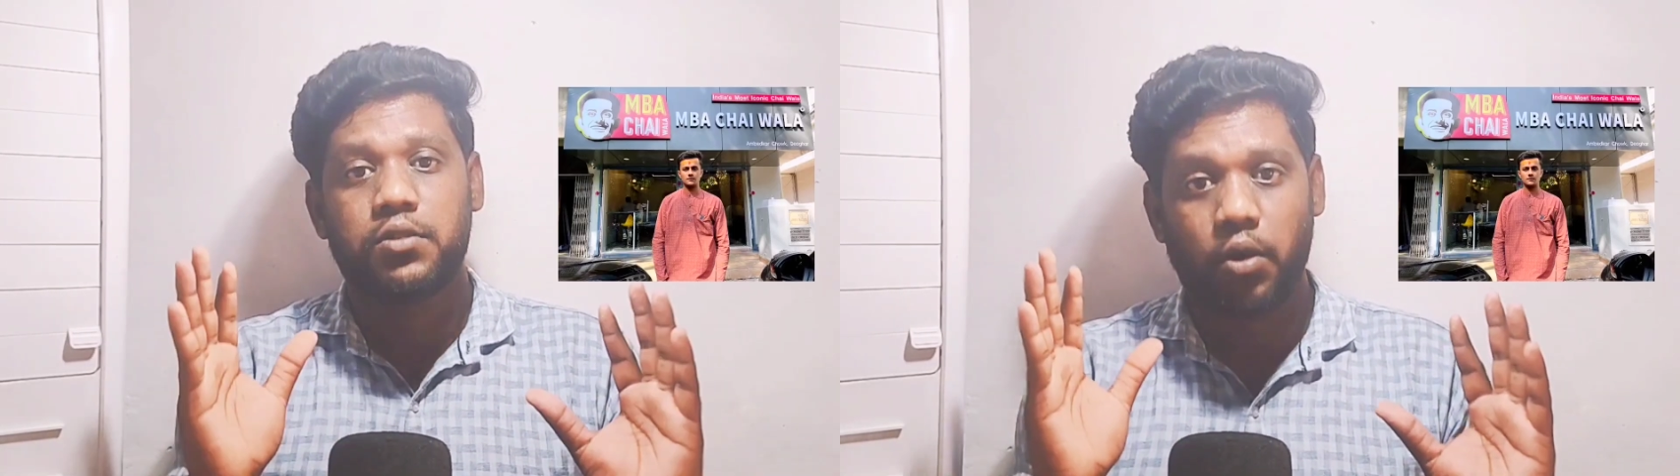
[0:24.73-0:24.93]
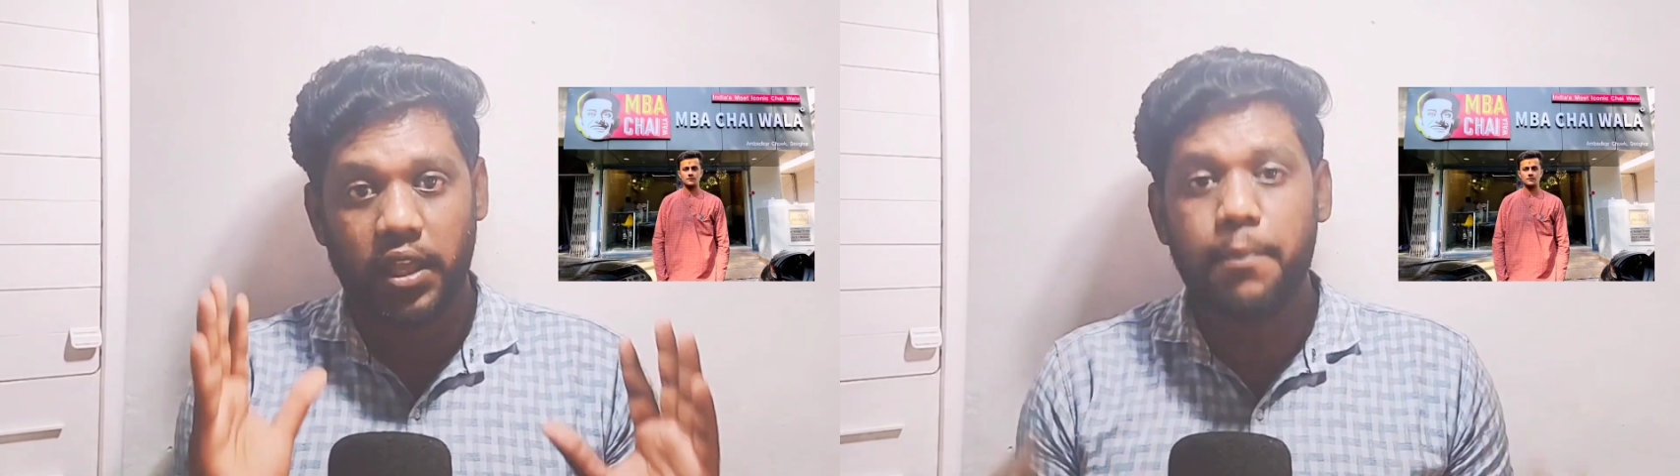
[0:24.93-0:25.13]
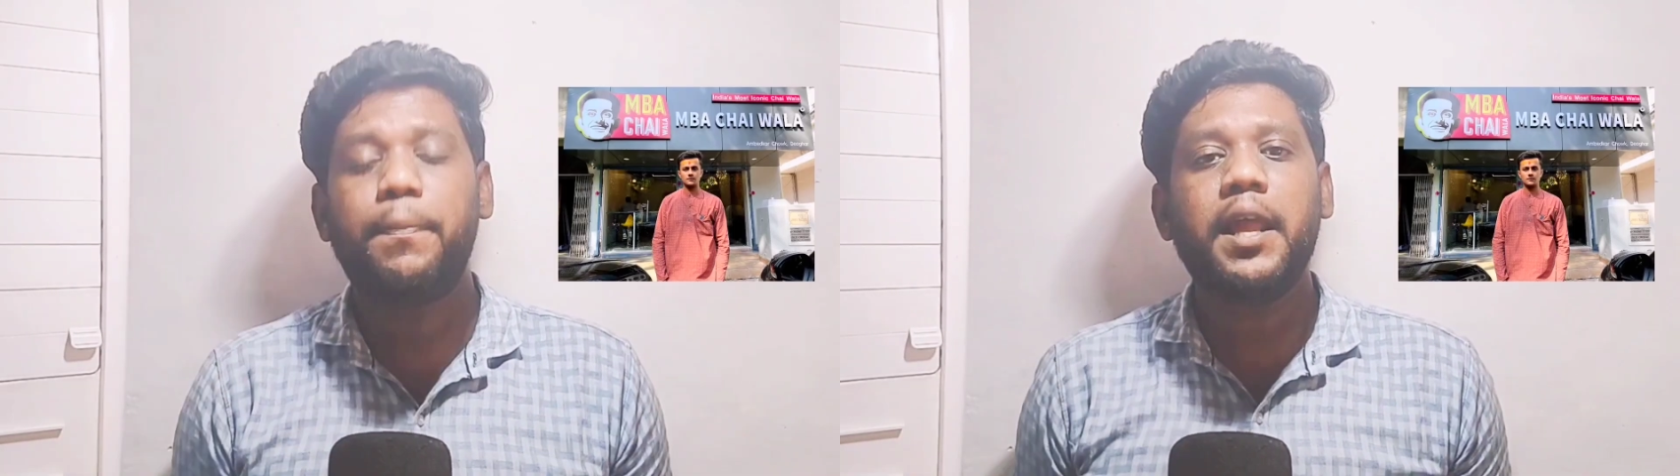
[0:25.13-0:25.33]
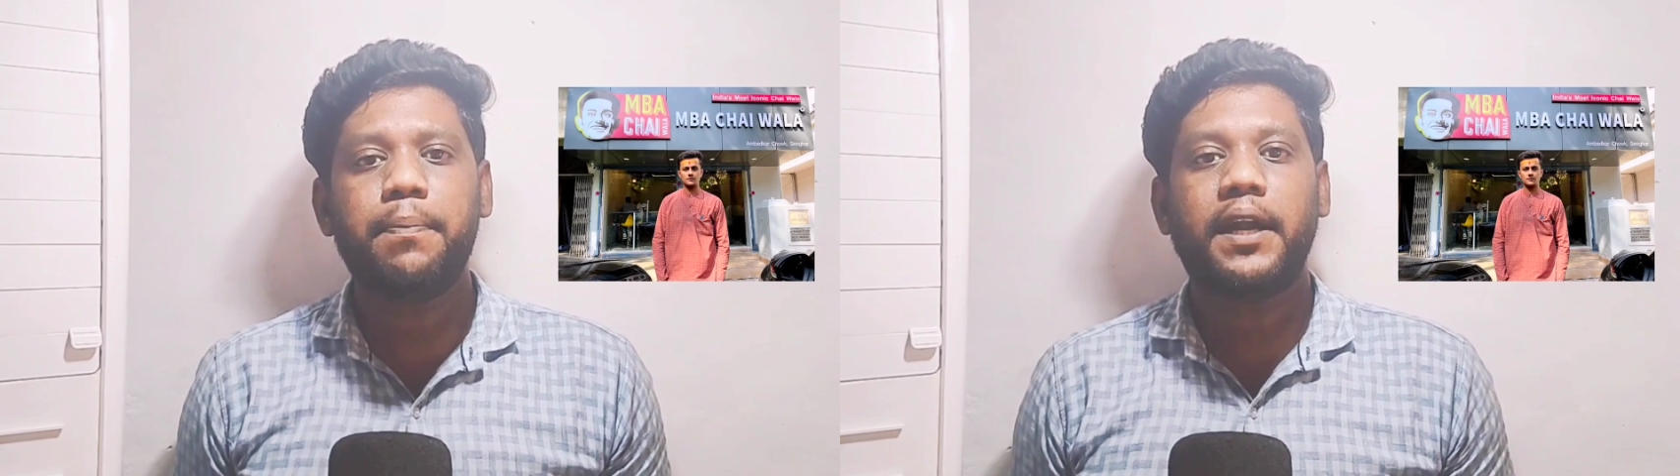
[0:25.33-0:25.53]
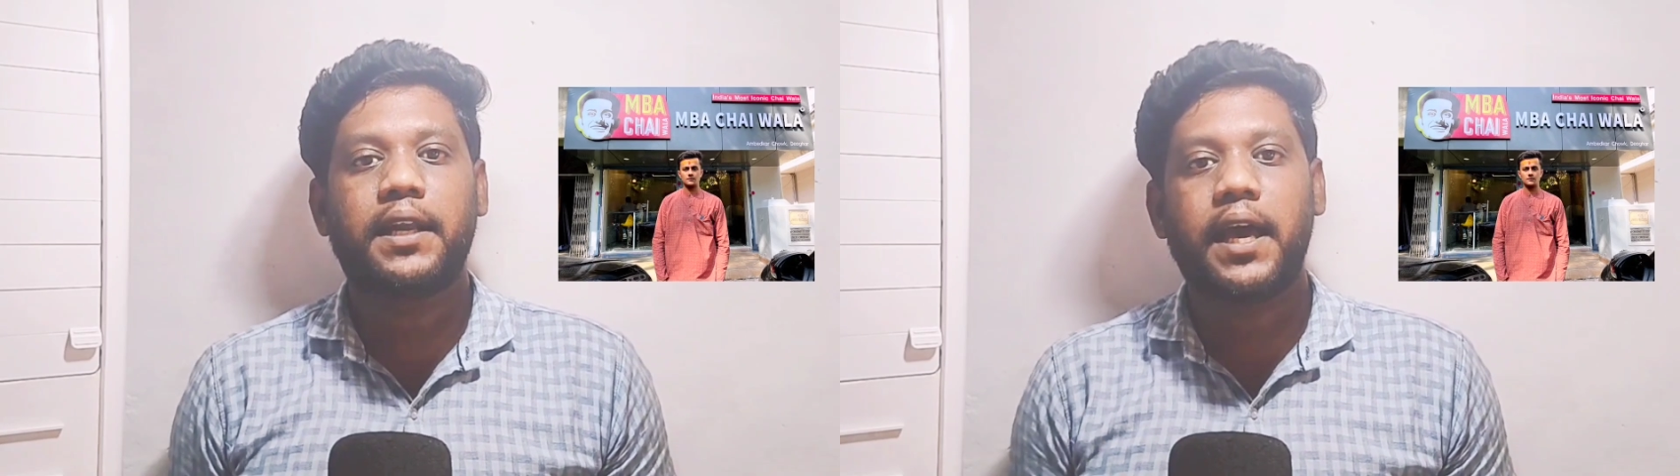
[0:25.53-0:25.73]
ஸோ
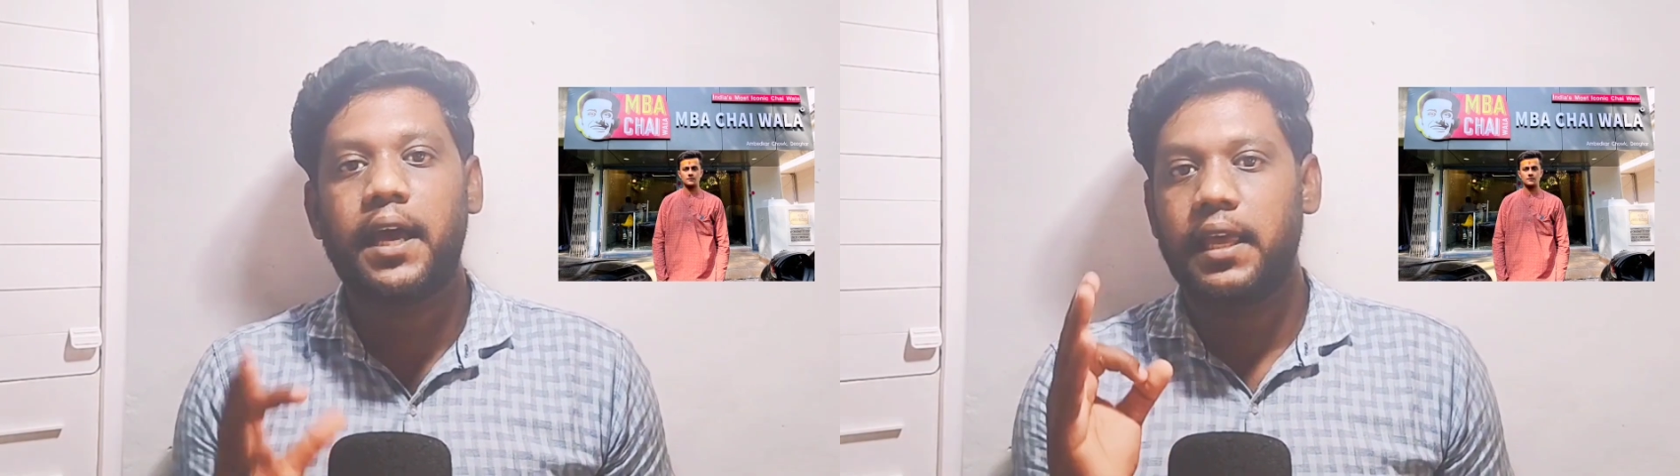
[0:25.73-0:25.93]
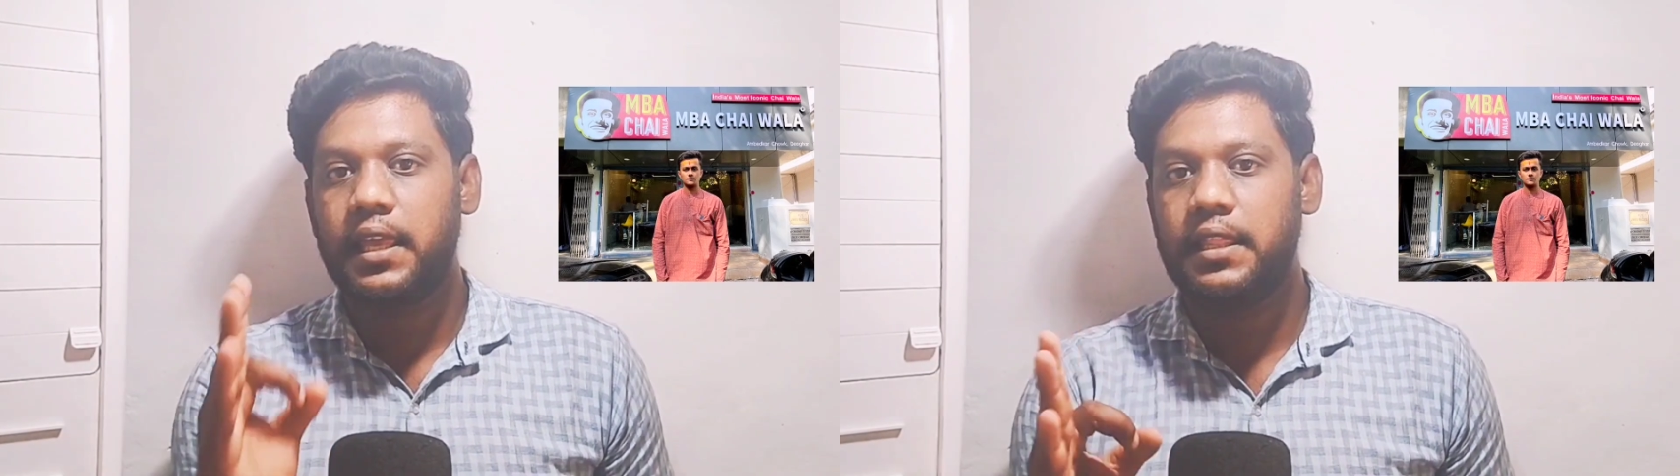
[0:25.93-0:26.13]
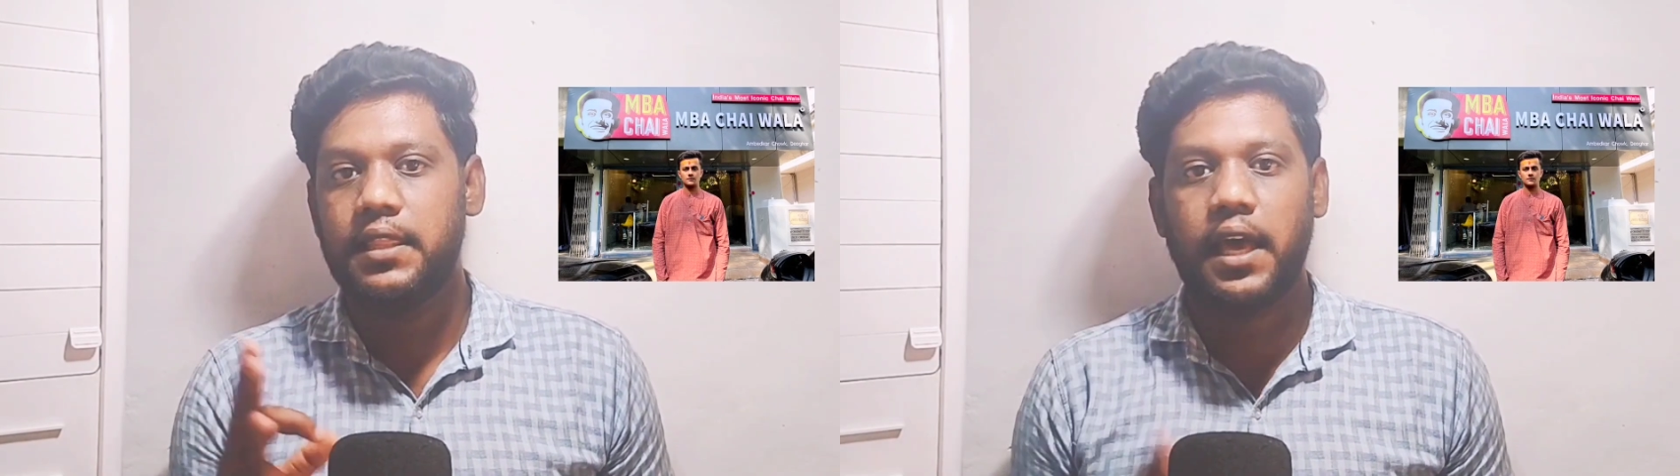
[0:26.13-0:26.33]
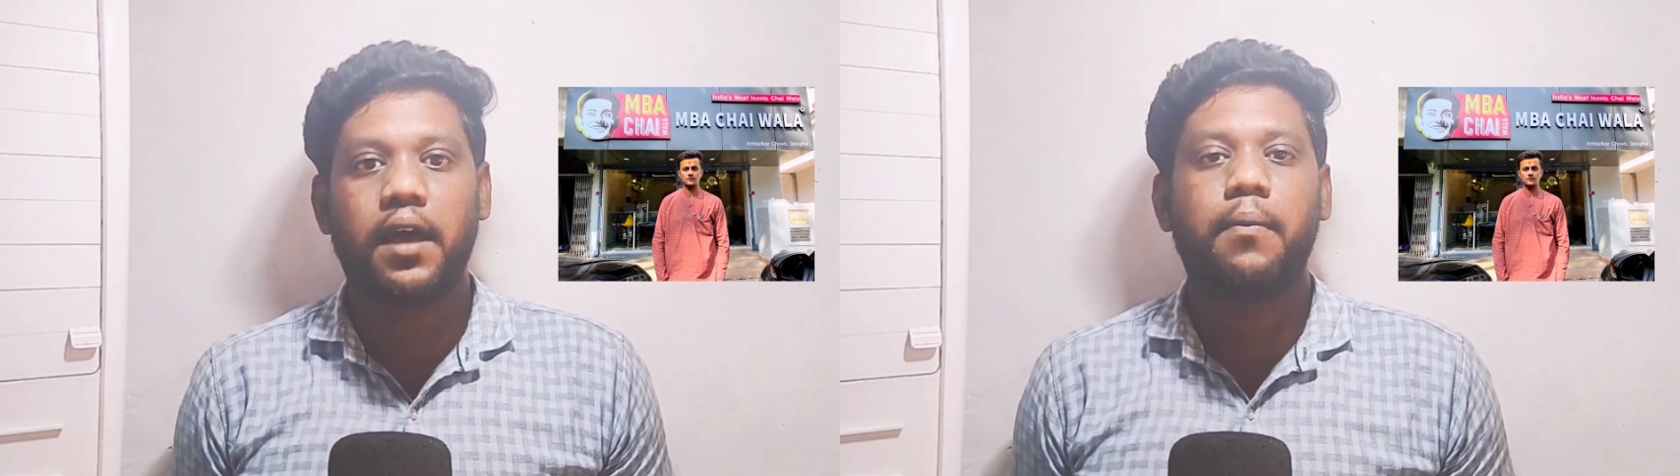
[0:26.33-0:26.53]
இப்படிப்பட்ட இந்த